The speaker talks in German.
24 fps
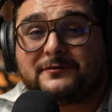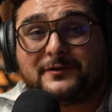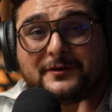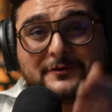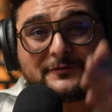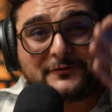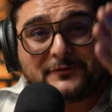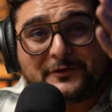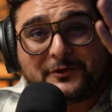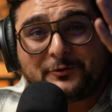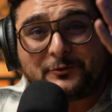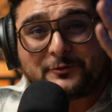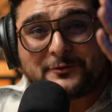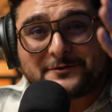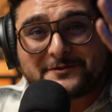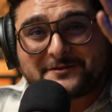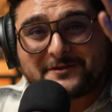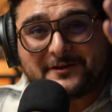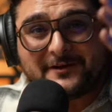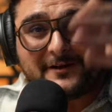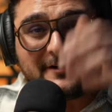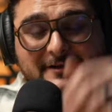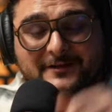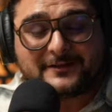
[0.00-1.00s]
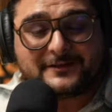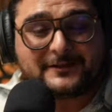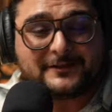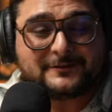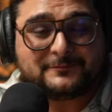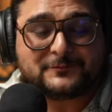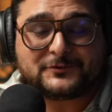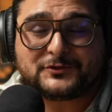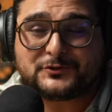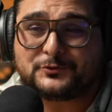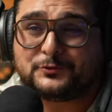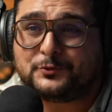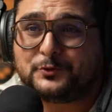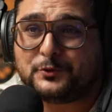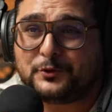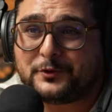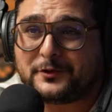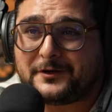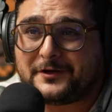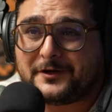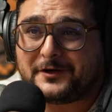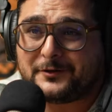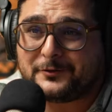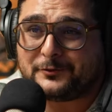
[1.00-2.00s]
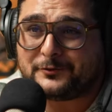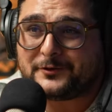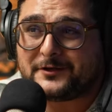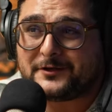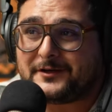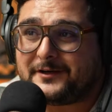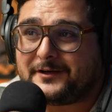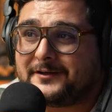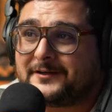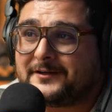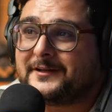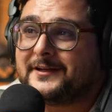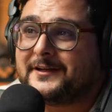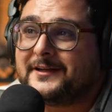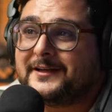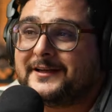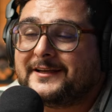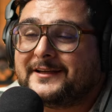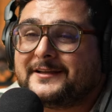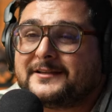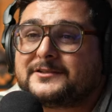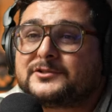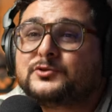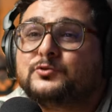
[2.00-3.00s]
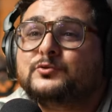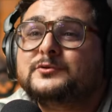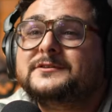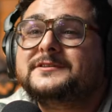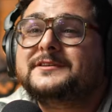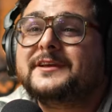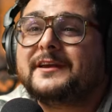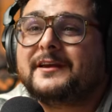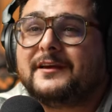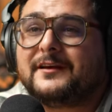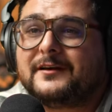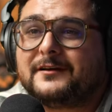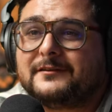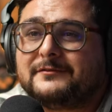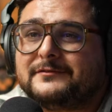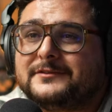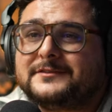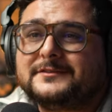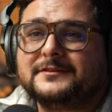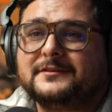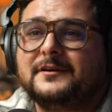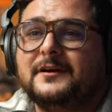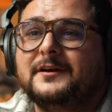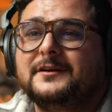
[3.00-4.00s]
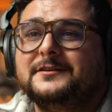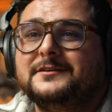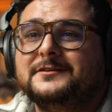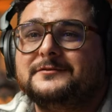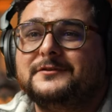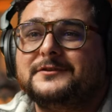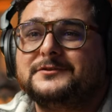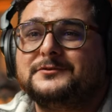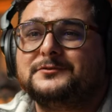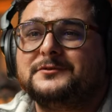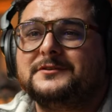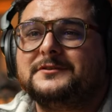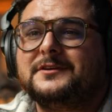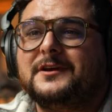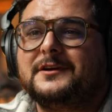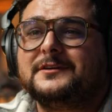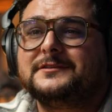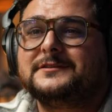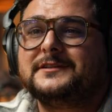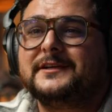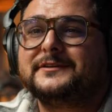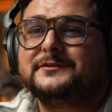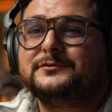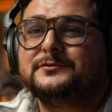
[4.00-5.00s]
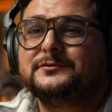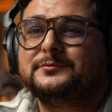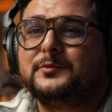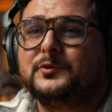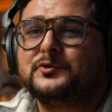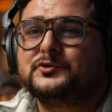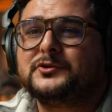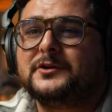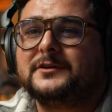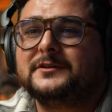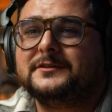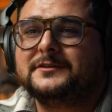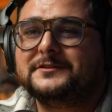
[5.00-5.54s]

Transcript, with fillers: Weil viele unserer ähm, Zuhörer oder Zuseher wissen gar nicht, was so eine Tagesleistungspauschale